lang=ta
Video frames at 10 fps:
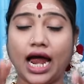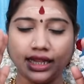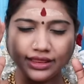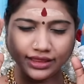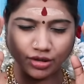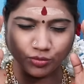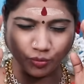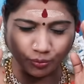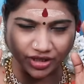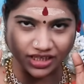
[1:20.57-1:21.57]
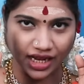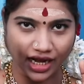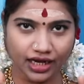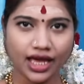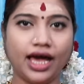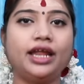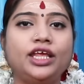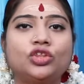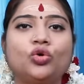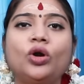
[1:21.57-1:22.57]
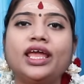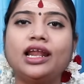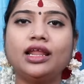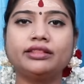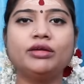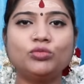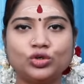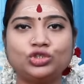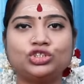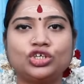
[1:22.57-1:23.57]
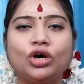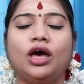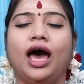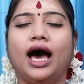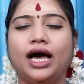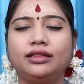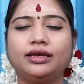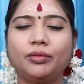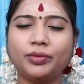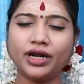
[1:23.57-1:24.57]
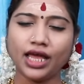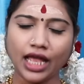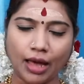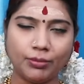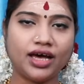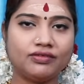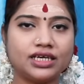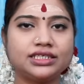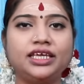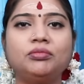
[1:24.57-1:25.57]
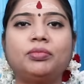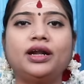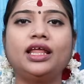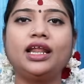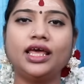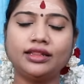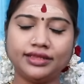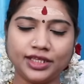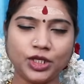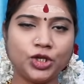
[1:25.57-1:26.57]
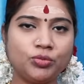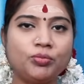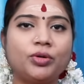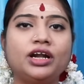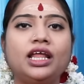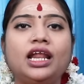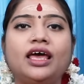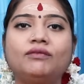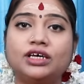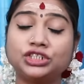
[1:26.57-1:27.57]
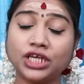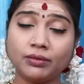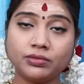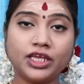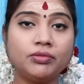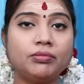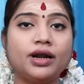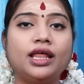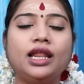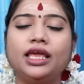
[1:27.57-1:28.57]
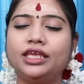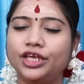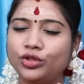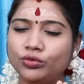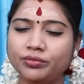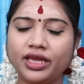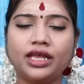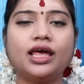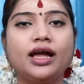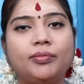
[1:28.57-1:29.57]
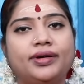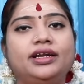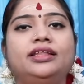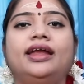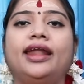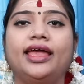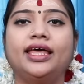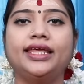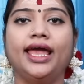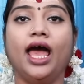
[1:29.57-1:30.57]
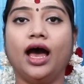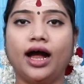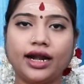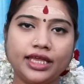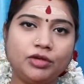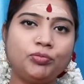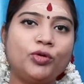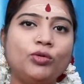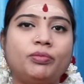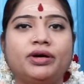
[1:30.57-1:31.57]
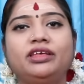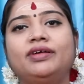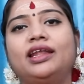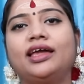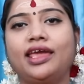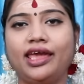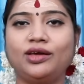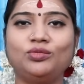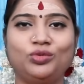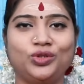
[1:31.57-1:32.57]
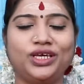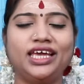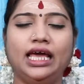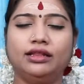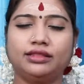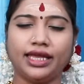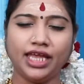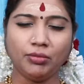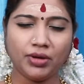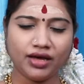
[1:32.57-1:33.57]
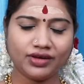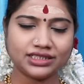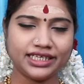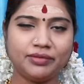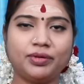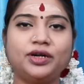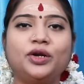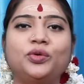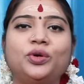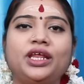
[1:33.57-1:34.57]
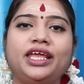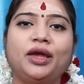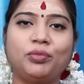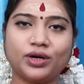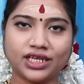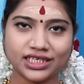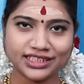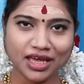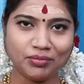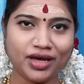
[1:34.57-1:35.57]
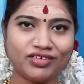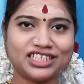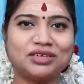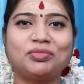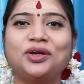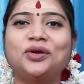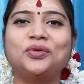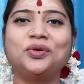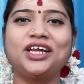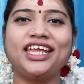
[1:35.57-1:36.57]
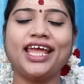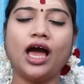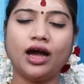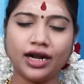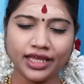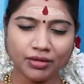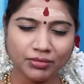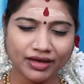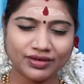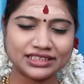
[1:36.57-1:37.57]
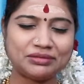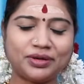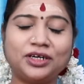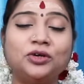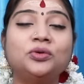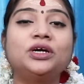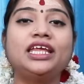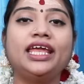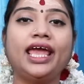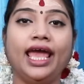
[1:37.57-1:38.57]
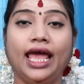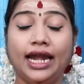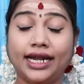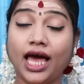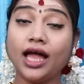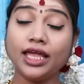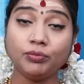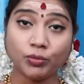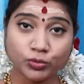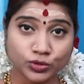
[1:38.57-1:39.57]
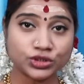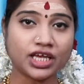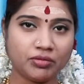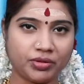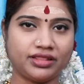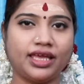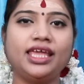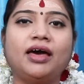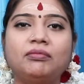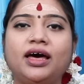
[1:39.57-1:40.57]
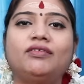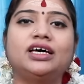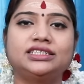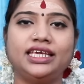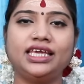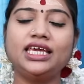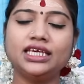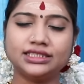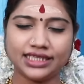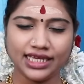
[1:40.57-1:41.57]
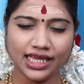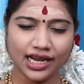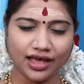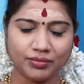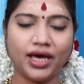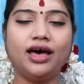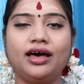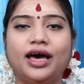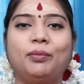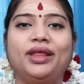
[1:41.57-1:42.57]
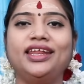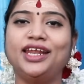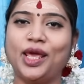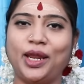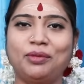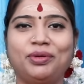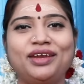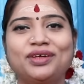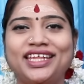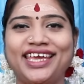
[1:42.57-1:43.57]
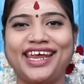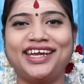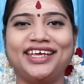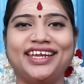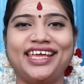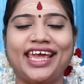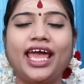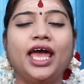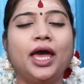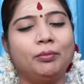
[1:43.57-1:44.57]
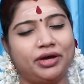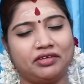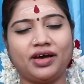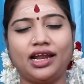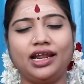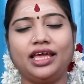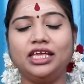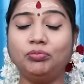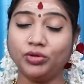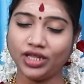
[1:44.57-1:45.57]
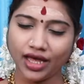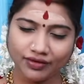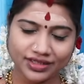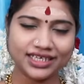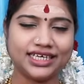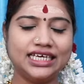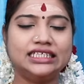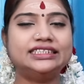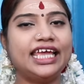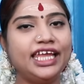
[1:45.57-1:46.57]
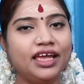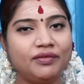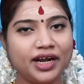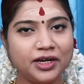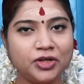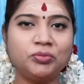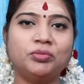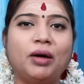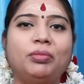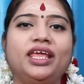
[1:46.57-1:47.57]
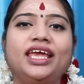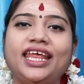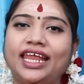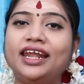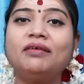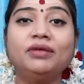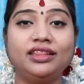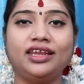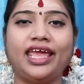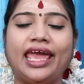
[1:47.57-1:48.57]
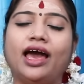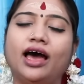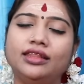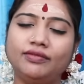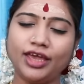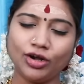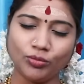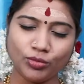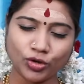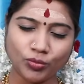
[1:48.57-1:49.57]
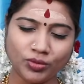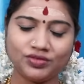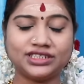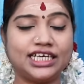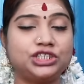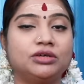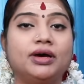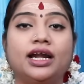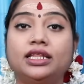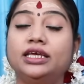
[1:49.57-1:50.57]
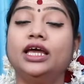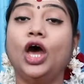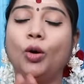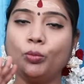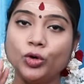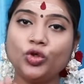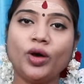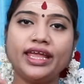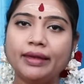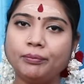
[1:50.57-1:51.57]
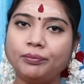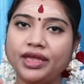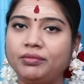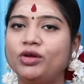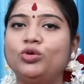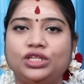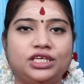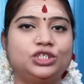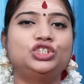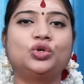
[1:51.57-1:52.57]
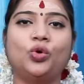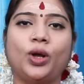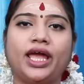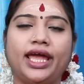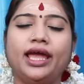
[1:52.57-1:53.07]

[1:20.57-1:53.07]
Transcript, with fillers: அந்த முப்பது நாள் காரியத்தோடு எல்லாத்தையும் முடிச்சிட்டோம் அதுக்கப்புறம் நாங்கள் அமாவாசையும் பண்ணலை திதியும் பண்ணலை வருஷாப்தியும் பண்ணலை எதுவுமே நாங்கள் பண்ணது கிடையாது ஆனால் இப்போ உங்கள் பதிவெல்லாம் கேட்கும்போது தை அமாவாசைக்கு பண்ணணுங்கிறீங்க புரட்டாசி அமாவாசை பண்ணணுங்கிறீங்க ஆடி அமாவாசை பண்ணணுங்கிறீங்க நாங்கள் இப்போ புதுசாக இப்போ தை அமாவாசைக்கு செய்யலாமா அப்படின்னு நிறைய பேர் வந்து கேட்டிருக்கிறீங்க பரவாயில்ல இப்போதாவது செய்ய வேண்டும் அப்படிங்கிற எண்ணம் வந்திருக்கே அதுவே ரொம்ப ரொம்ப விசேஷமானது பொதுவாக எப்பயுமே ஒன்று தெரிஞ்சுக்கோங்க